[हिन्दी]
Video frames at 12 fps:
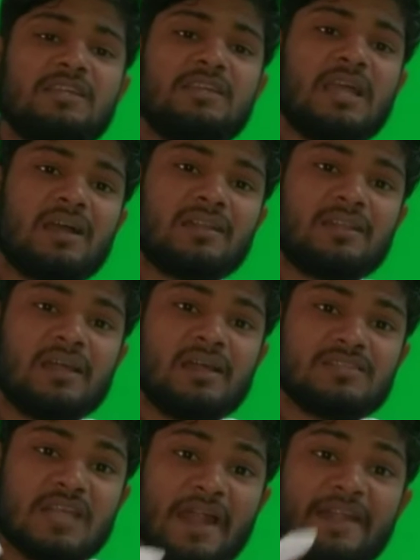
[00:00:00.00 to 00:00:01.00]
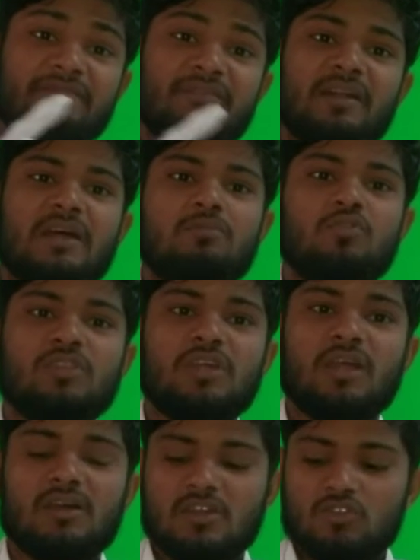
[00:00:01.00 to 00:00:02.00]
ये क्या कर देगा साइड इफेक्ट आपको
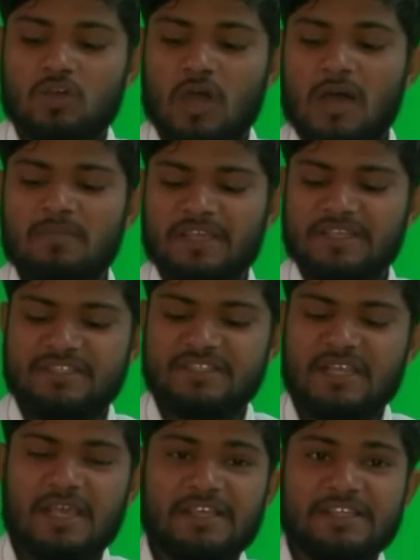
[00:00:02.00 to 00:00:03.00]
देगा तो हम इससे